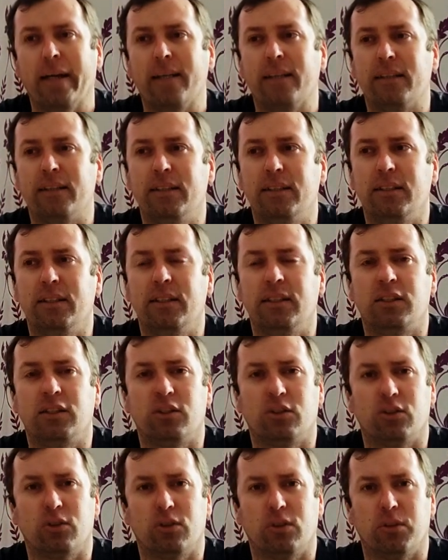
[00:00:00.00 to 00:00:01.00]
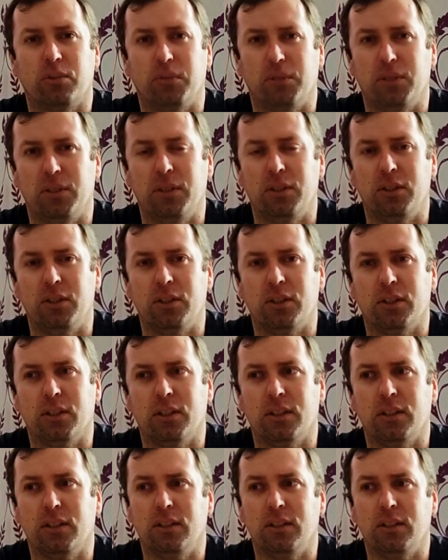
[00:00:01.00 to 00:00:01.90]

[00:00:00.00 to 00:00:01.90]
Здесь есть что-то мистическое,